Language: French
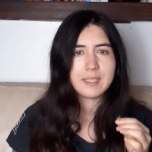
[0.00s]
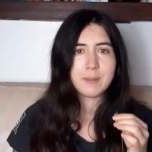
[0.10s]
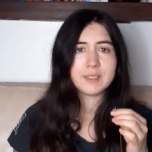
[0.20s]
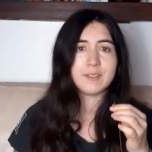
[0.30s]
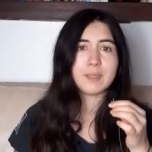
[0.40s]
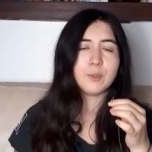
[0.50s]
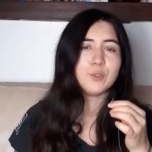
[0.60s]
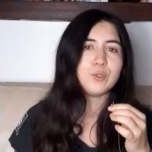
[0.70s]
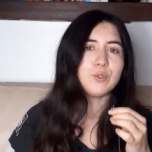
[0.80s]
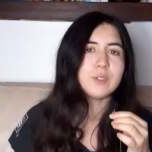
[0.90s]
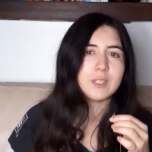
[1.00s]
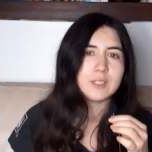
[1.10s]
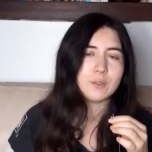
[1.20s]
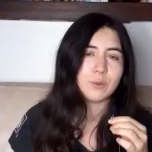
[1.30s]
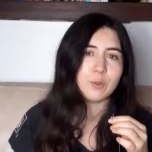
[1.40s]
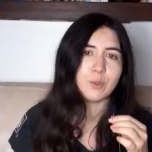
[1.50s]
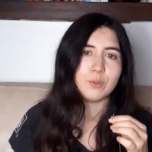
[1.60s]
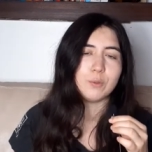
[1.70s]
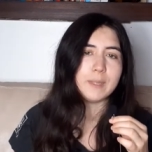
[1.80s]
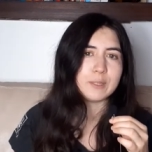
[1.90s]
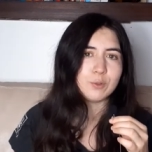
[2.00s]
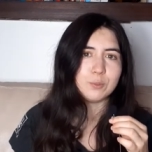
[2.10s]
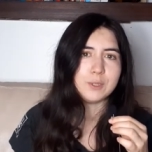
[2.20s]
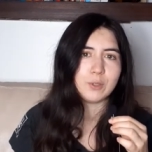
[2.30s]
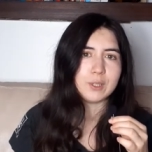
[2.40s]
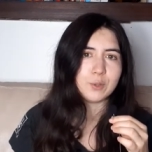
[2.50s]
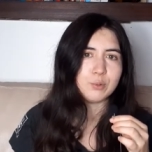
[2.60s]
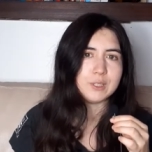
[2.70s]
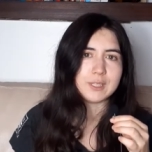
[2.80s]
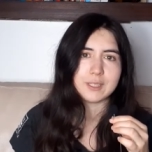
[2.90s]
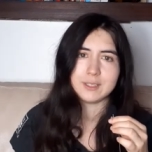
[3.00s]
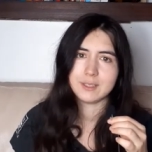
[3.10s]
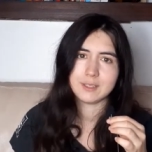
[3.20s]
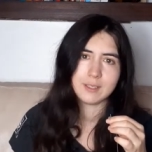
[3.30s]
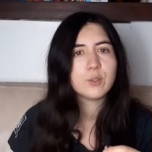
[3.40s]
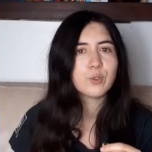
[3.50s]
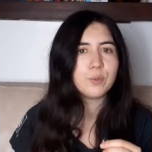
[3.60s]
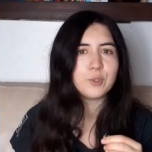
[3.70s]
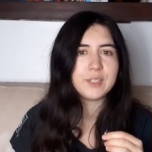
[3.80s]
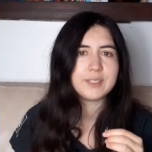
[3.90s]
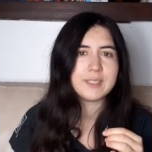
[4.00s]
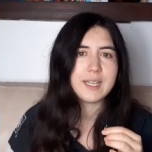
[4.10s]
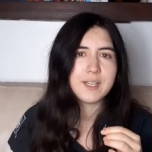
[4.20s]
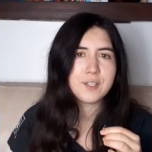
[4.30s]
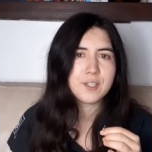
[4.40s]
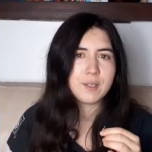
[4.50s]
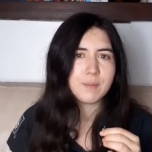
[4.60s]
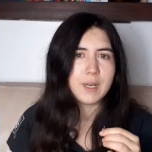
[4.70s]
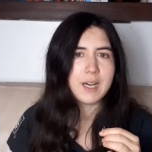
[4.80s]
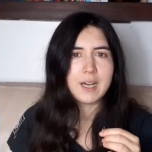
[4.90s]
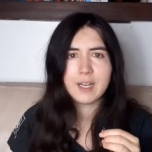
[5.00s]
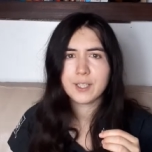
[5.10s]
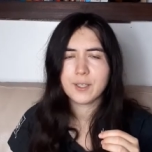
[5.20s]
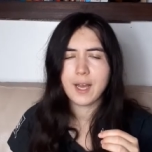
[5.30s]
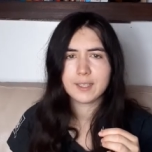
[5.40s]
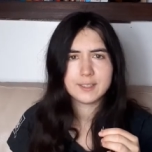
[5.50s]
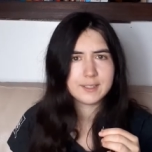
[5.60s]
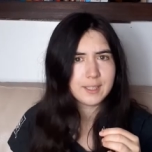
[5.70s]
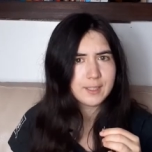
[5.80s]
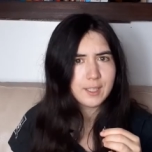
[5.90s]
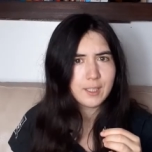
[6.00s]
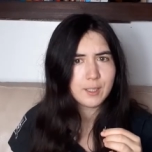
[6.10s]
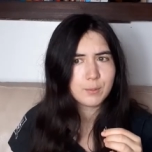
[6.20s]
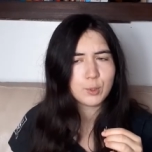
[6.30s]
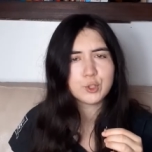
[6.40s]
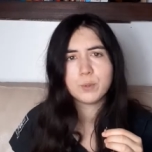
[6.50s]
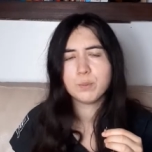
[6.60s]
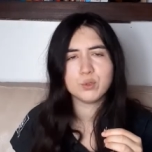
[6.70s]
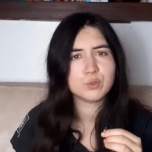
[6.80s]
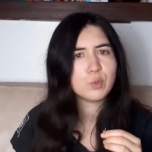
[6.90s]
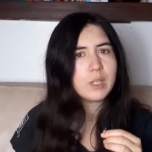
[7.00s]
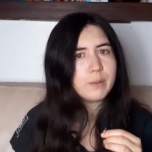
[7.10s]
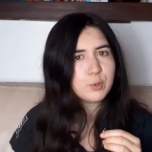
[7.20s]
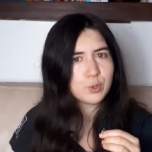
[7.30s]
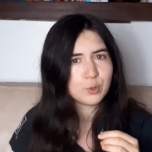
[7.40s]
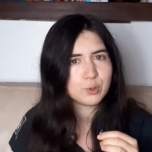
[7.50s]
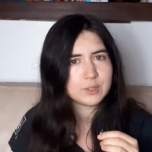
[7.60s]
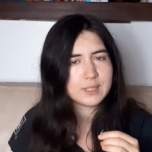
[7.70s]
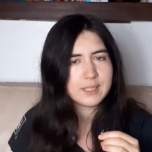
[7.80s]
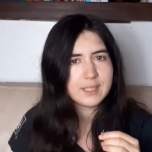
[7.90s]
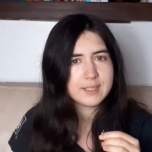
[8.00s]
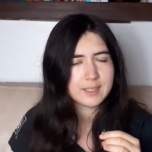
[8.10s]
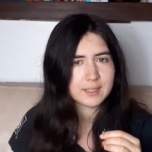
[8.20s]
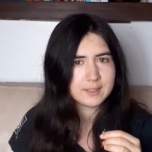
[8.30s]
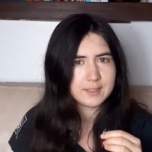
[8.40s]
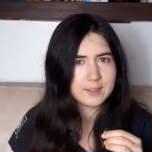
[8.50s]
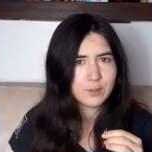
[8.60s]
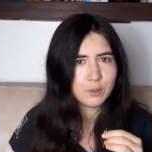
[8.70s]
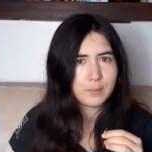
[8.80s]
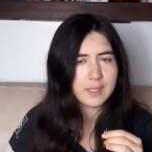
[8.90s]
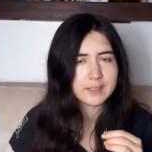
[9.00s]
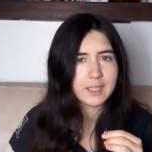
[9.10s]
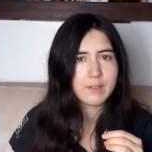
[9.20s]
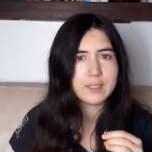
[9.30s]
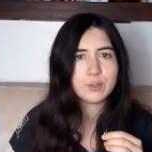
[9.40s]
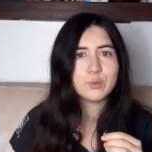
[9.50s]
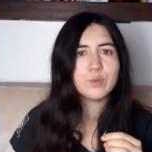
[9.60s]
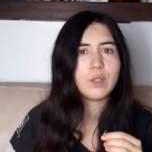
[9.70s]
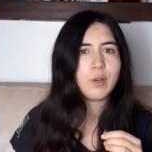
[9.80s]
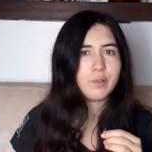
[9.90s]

ben, c'est vraiment une succession euh, de bâtons mis dans les roues des artistes. Donc au Moyen Âge, Art, artisanat, bah, c'est plus ou moins la même chose et les artisans bah, travaillent souvent en